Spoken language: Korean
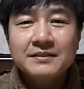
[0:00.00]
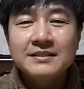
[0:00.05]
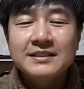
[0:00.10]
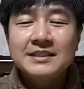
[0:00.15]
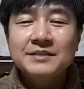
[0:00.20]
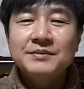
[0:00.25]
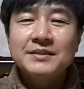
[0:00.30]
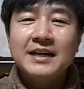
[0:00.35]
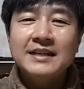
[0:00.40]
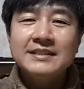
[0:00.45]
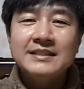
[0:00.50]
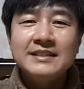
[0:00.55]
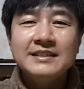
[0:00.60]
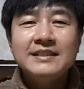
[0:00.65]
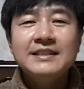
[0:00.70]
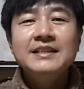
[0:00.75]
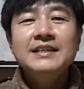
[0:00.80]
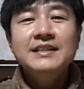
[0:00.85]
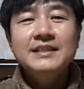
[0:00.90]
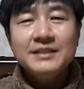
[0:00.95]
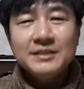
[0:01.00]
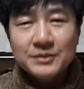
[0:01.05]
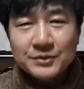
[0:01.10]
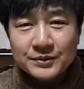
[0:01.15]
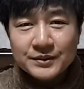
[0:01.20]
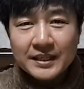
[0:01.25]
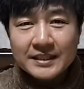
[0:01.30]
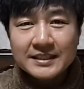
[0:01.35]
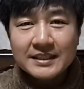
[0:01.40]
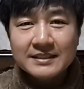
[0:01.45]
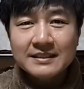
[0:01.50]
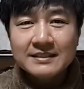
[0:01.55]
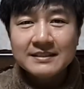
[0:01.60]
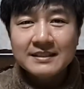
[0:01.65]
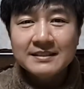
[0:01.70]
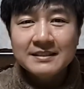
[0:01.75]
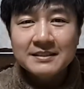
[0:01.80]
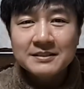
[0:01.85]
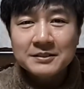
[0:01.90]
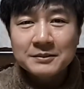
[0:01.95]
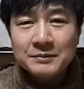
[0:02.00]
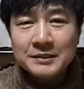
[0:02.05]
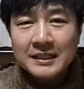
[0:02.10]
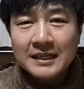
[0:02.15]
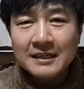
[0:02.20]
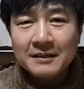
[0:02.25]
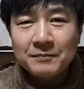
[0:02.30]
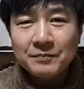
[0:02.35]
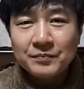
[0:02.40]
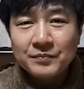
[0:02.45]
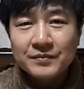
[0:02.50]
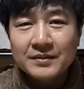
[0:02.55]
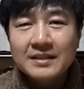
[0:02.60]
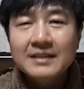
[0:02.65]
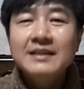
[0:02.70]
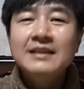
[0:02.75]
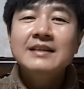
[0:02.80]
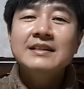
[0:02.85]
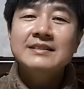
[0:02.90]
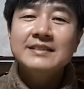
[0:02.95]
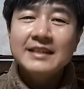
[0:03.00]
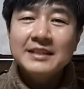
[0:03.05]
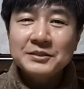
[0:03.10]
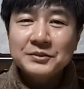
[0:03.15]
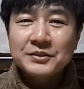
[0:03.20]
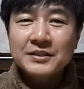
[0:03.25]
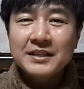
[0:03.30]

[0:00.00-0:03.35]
지금까지 축하사절단이었습니다. 생일